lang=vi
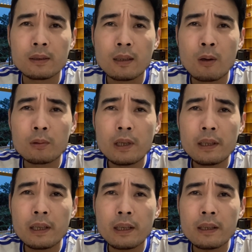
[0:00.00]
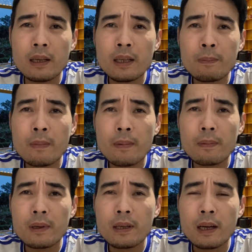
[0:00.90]
đầu tiên thì cái clip
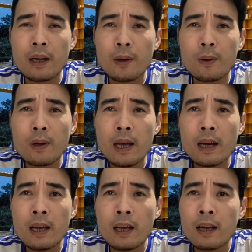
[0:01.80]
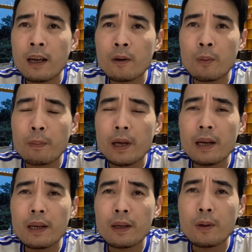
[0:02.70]
thì à, cô Lana đột biến
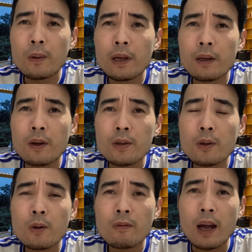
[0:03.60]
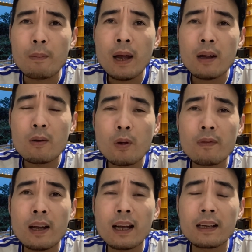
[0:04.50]
này thì cô lên gọi cho cô phản bác cô Nguyễn
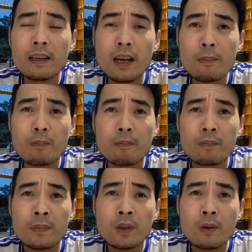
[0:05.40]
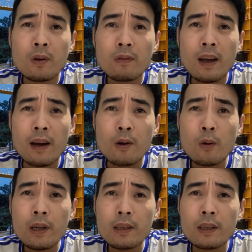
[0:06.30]
Phương Hằng kinh lắm cô phản
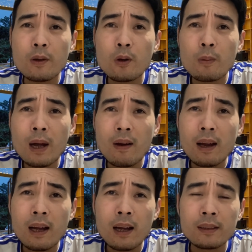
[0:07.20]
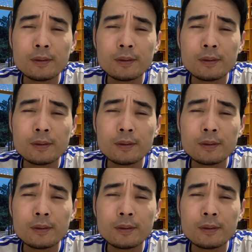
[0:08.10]
đối thì cô ấy bảo là